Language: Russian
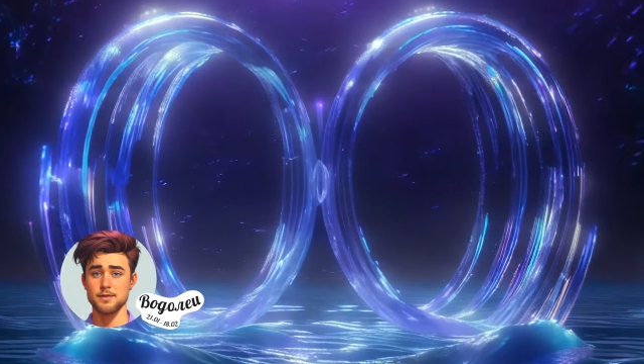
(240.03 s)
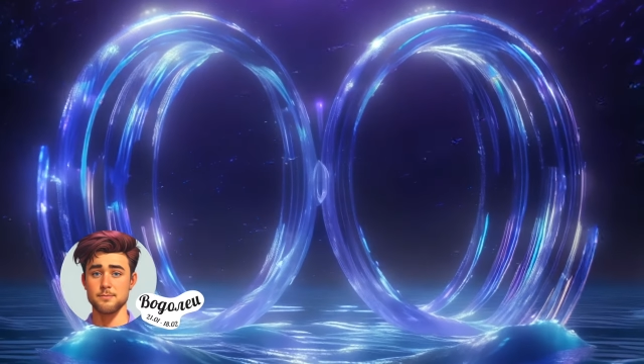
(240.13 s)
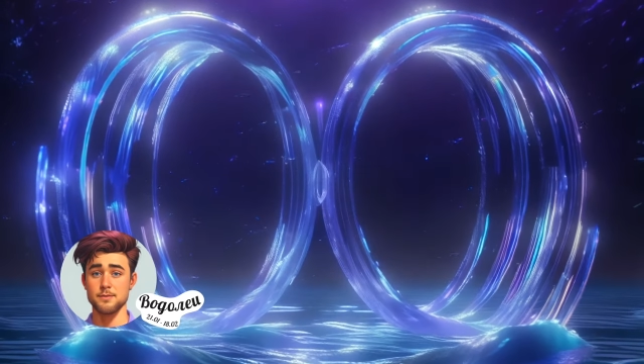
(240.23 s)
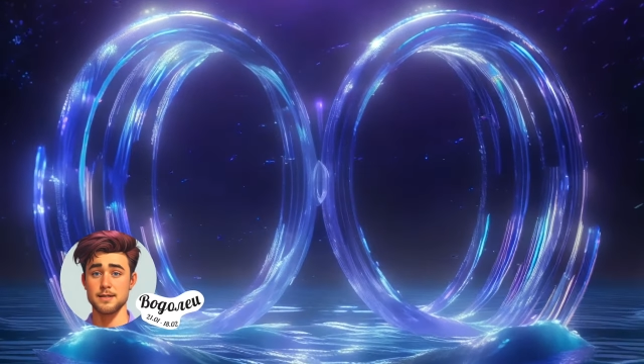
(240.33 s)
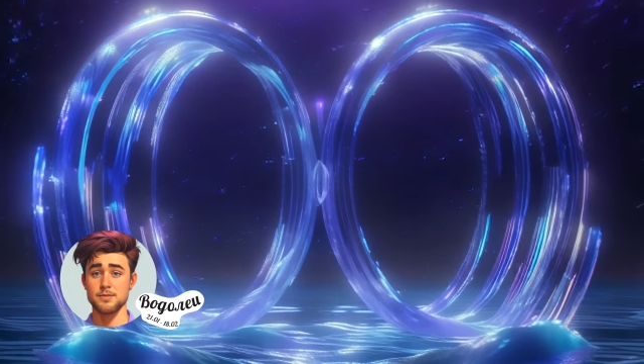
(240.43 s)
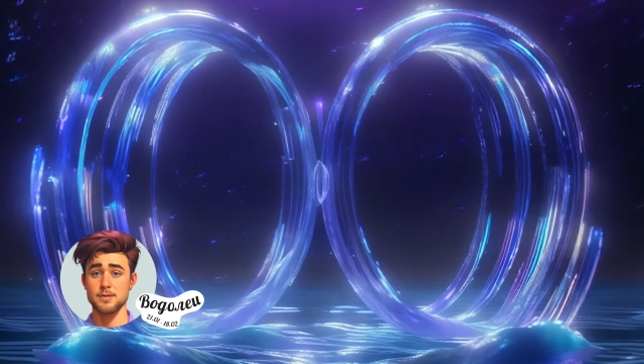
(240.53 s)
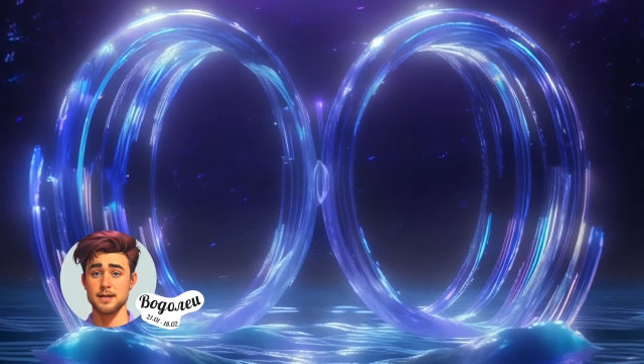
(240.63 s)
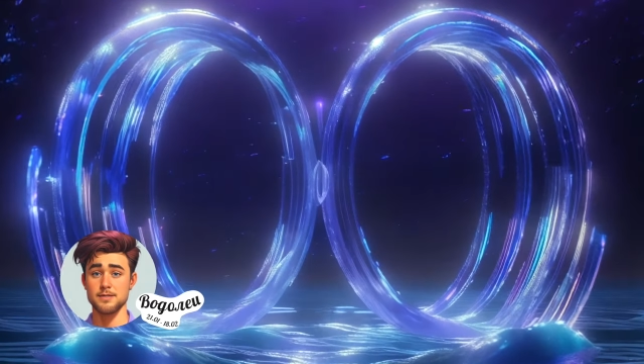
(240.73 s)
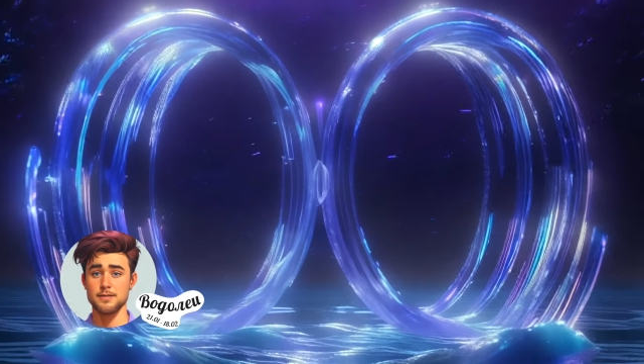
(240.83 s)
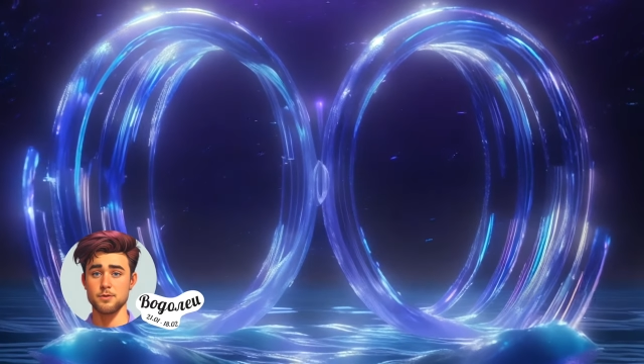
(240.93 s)
в октябре
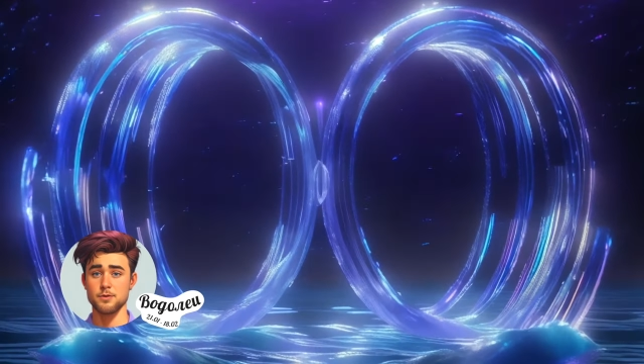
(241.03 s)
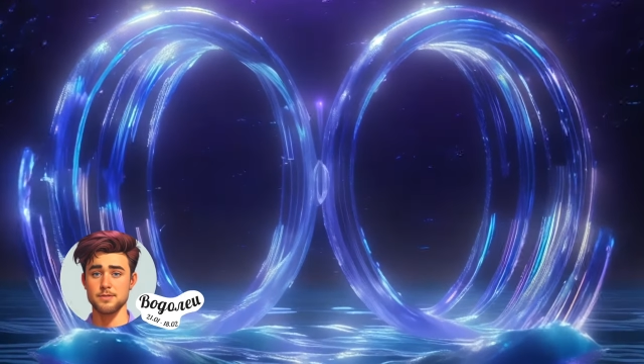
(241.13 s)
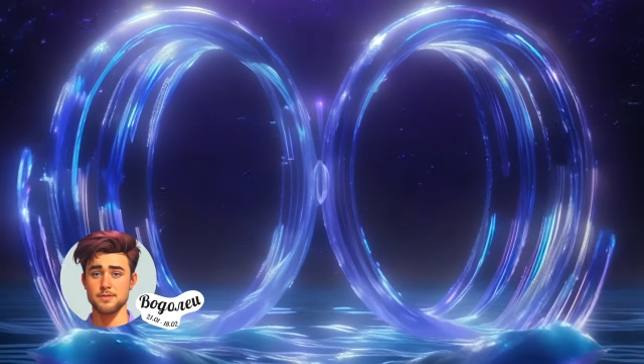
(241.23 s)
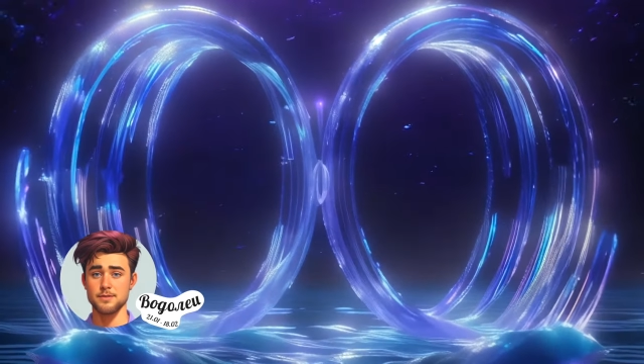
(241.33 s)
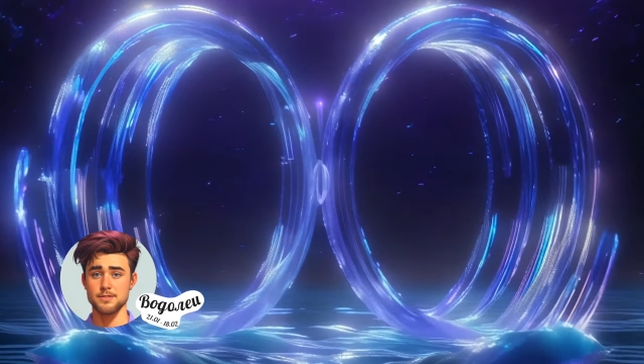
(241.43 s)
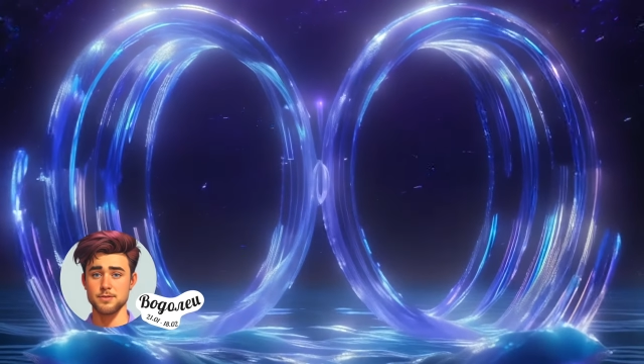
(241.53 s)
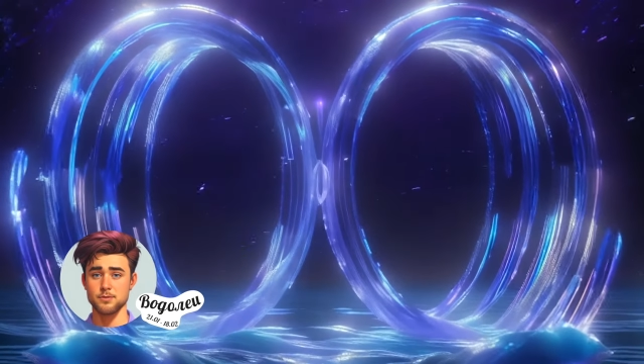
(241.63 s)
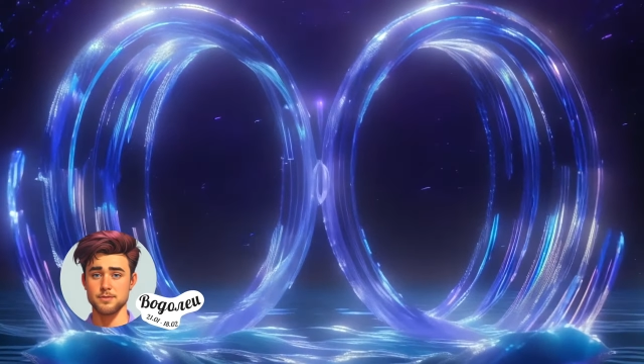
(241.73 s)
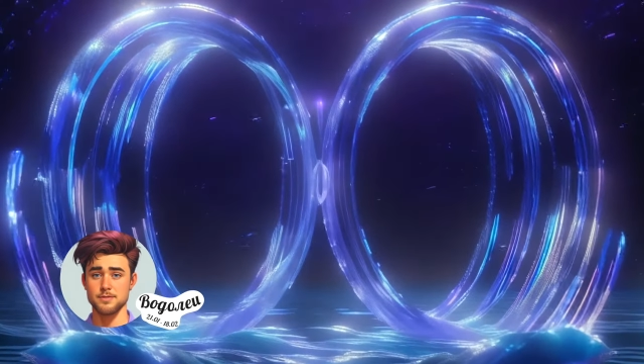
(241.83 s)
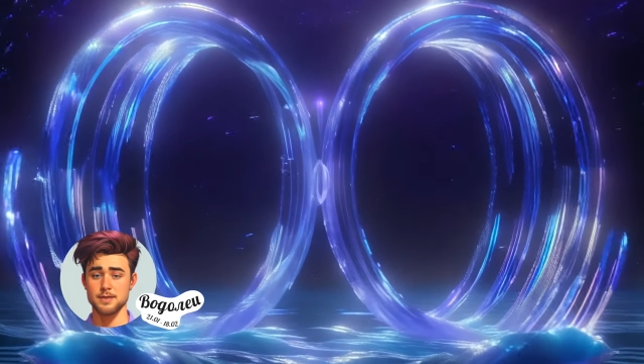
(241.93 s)
девятый дом
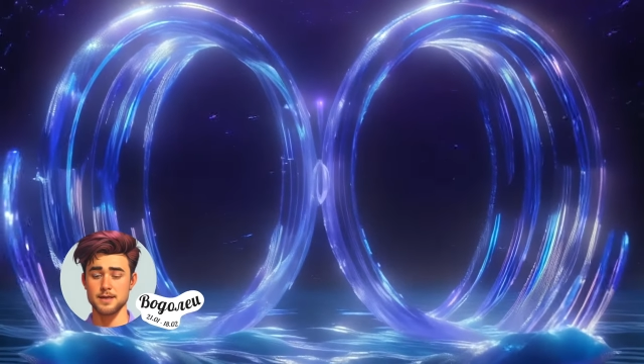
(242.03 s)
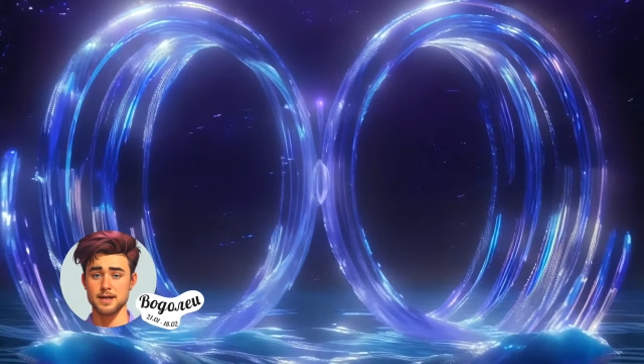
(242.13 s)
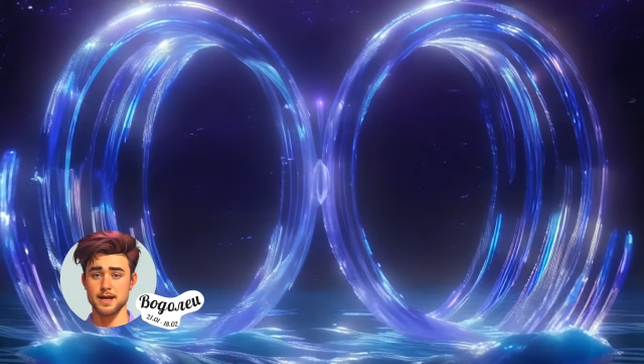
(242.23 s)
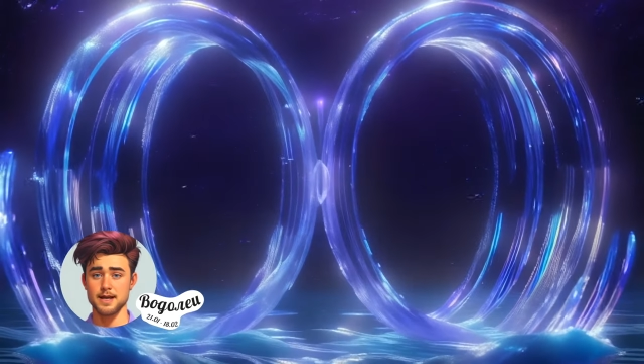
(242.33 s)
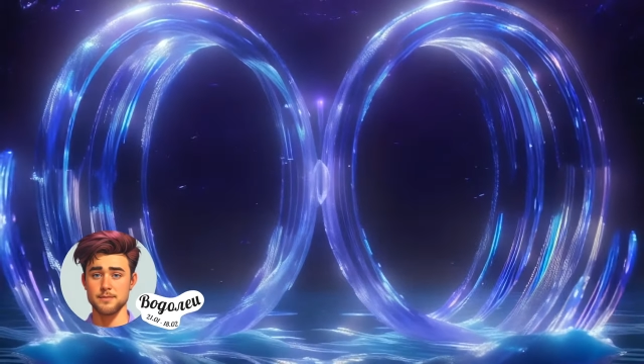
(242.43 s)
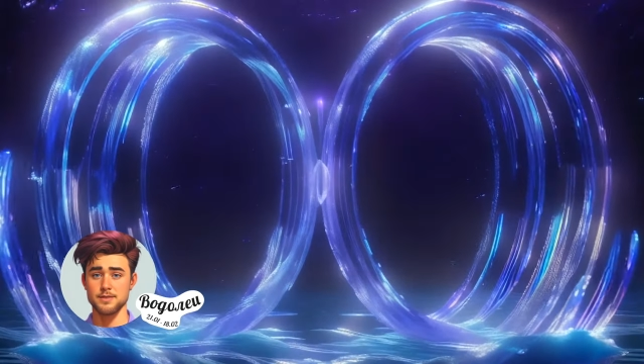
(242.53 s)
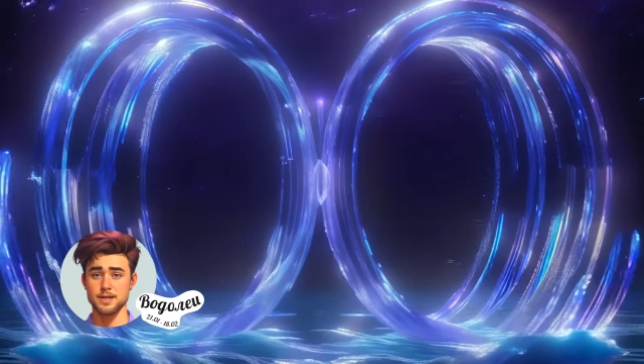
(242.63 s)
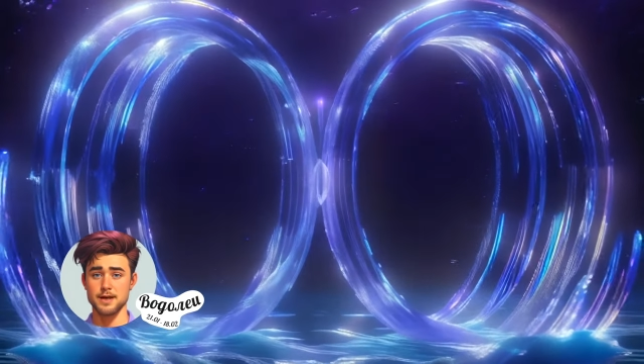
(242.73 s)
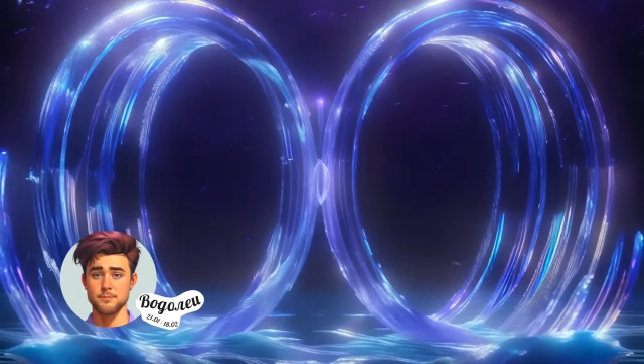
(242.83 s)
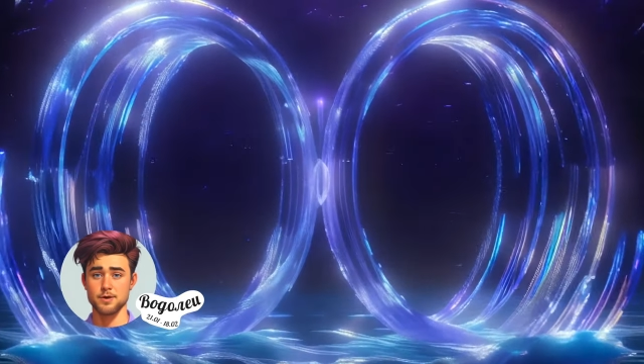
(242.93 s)
активизируется, обещая